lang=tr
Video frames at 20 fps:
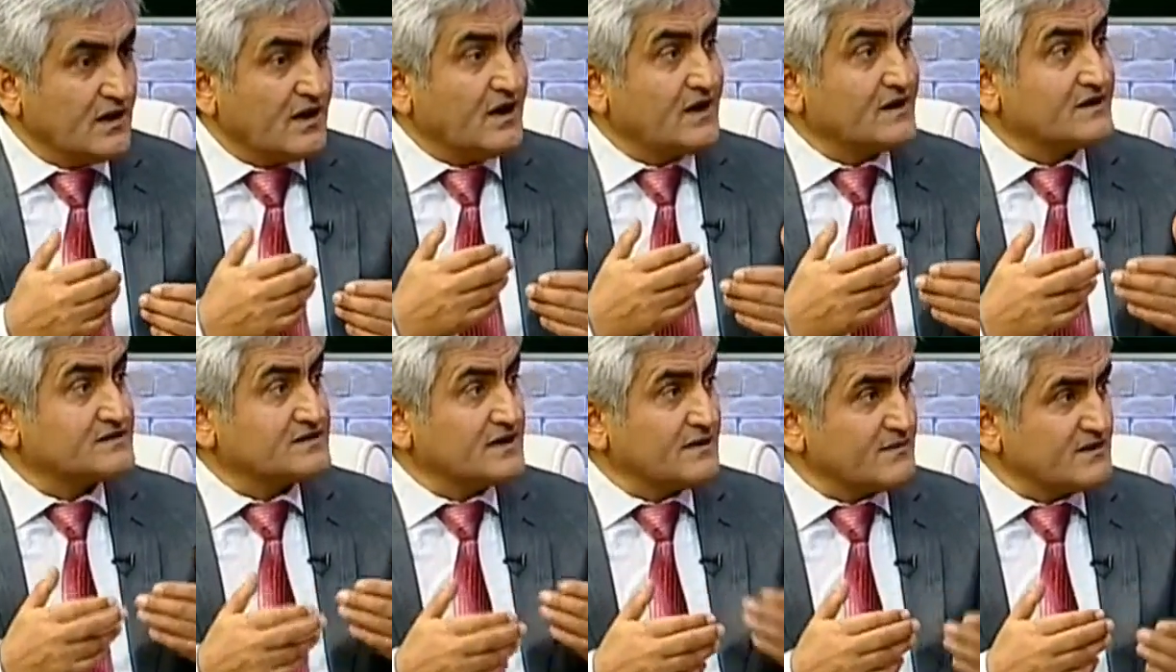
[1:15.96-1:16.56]

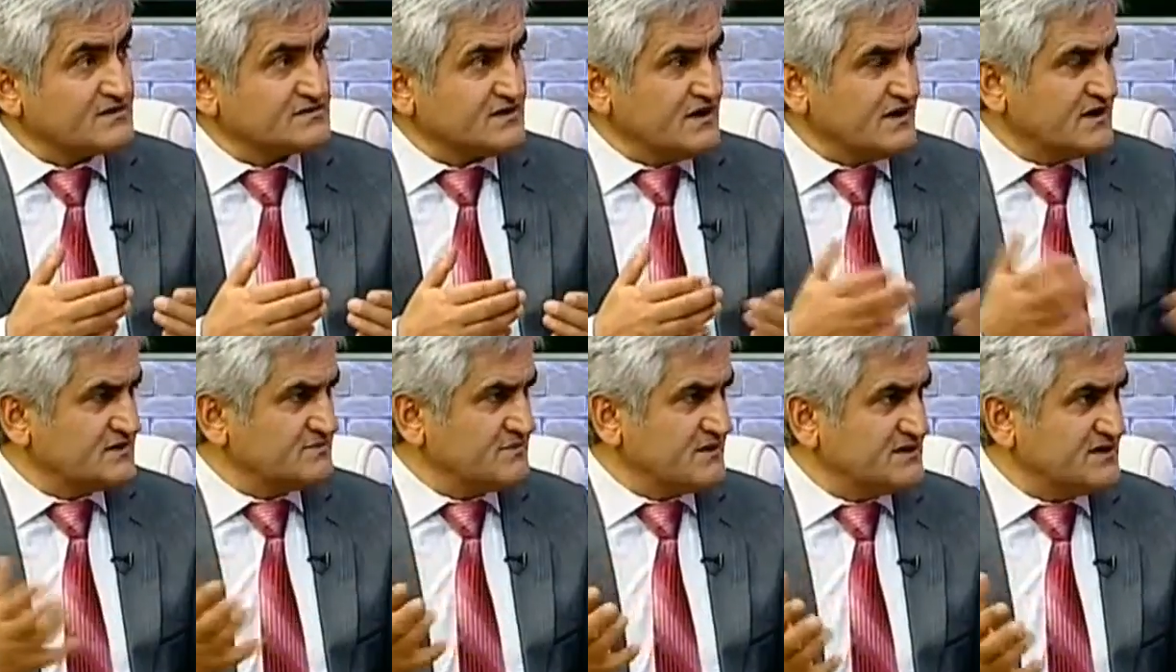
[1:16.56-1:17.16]
Arıtamaz.
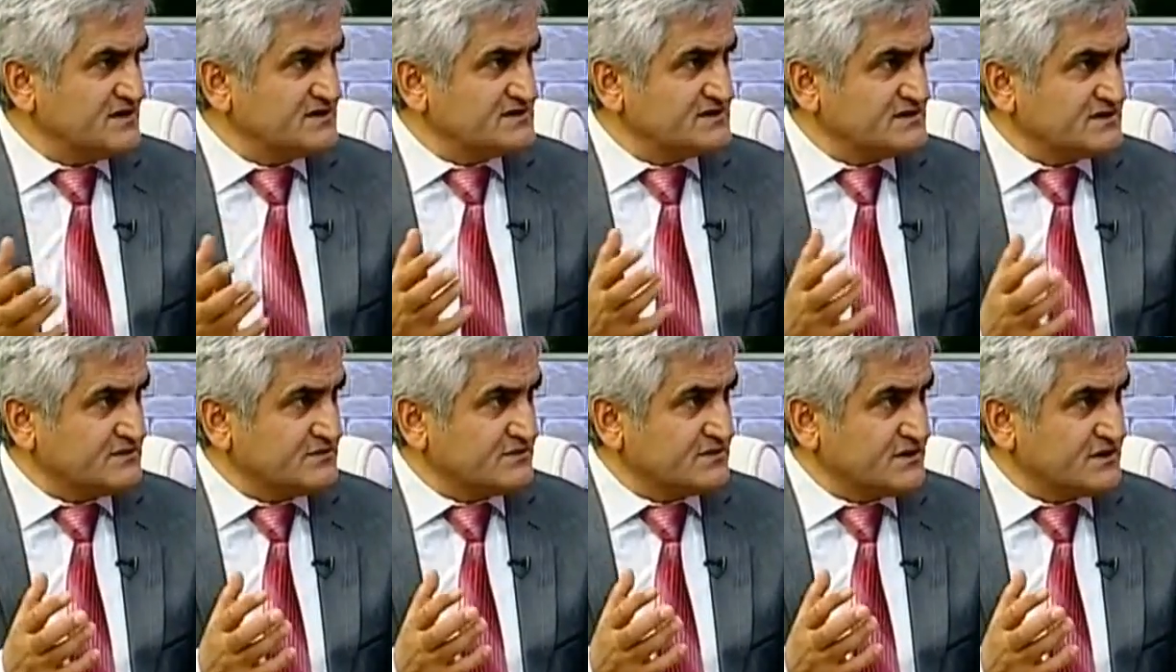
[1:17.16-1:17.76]
Arıtma tesisi
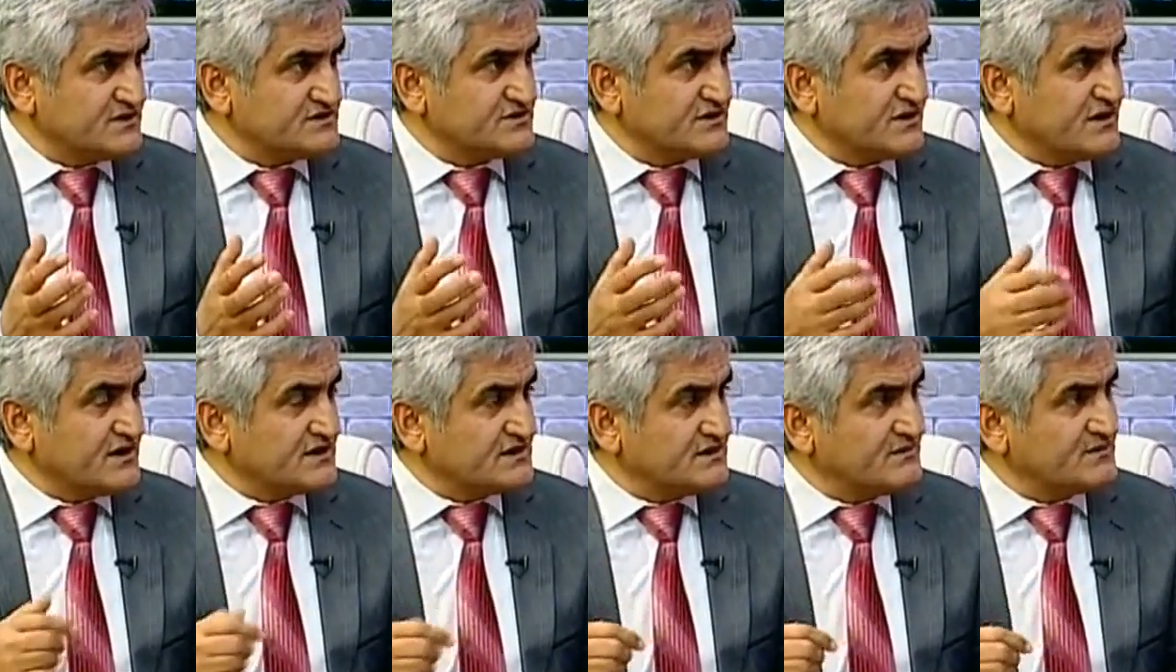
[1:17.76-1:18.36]
gibi karaciğer.
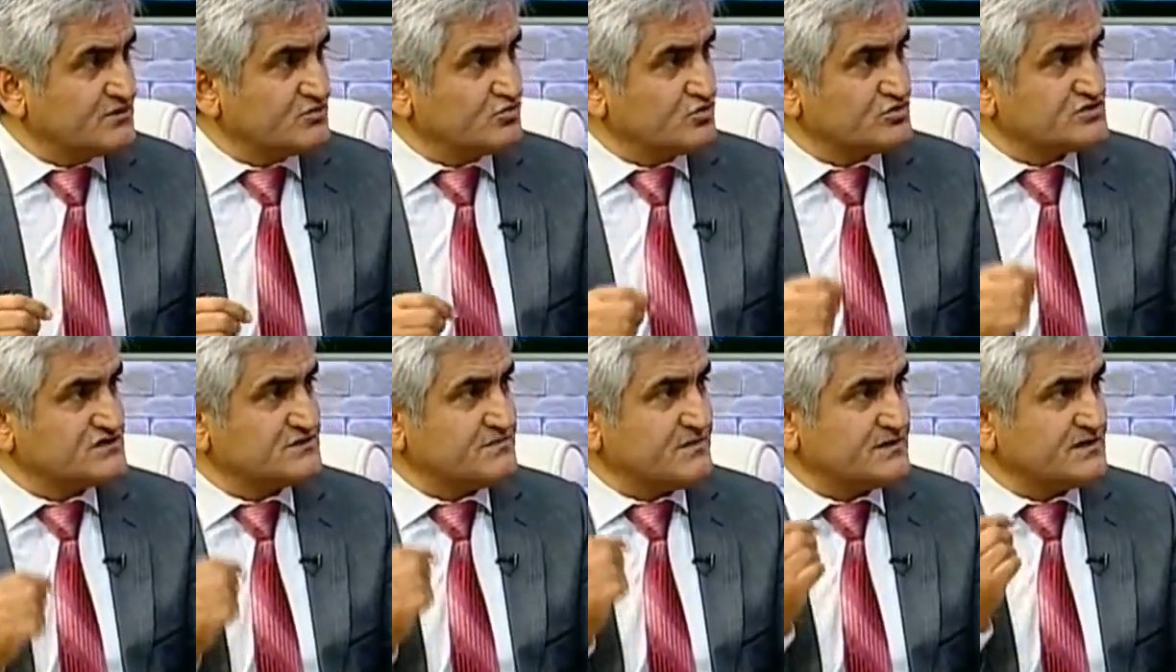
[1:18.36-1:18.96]
Arıtamadığı
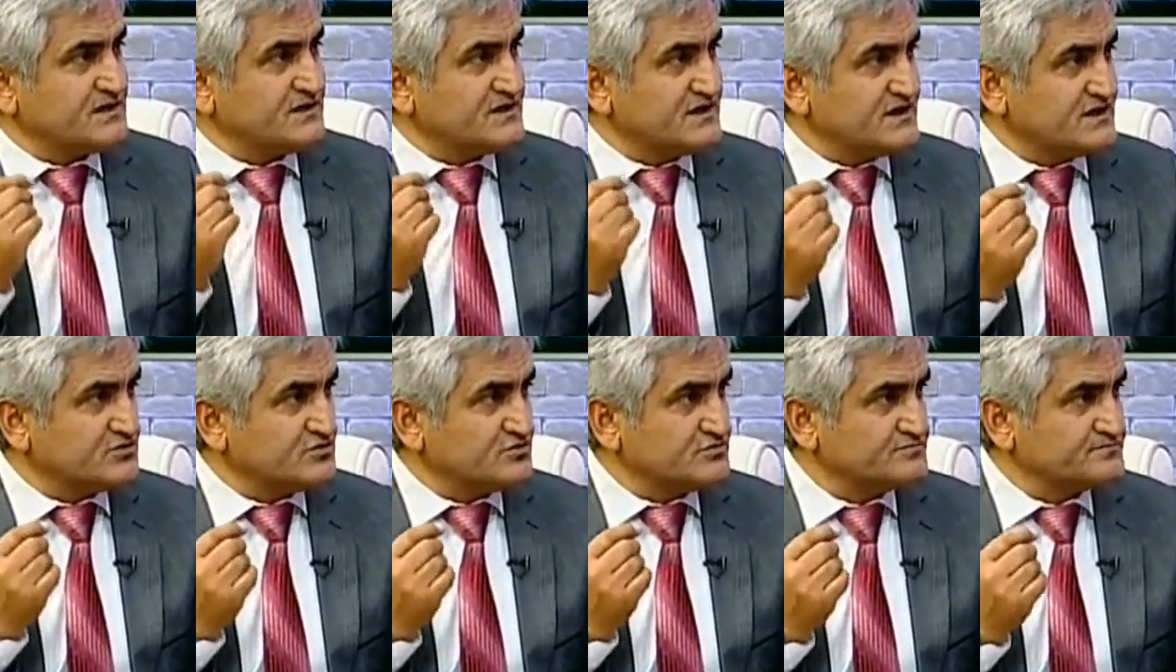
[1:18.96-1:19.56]
toksik madde nereye
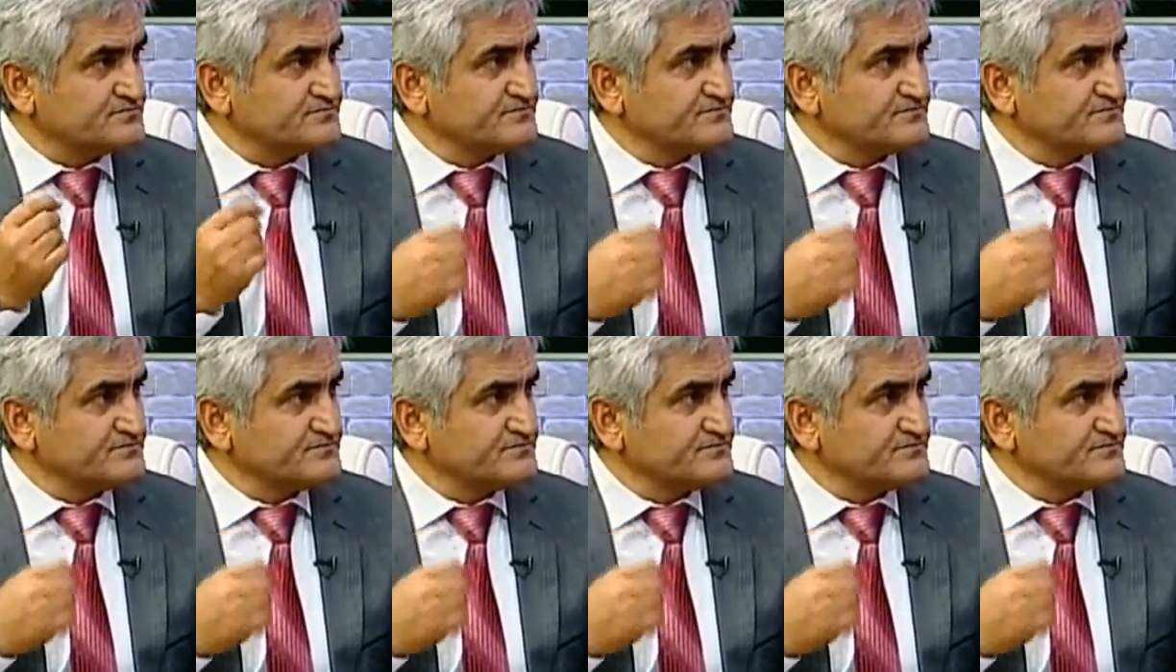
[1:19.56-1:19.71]
gidiyor?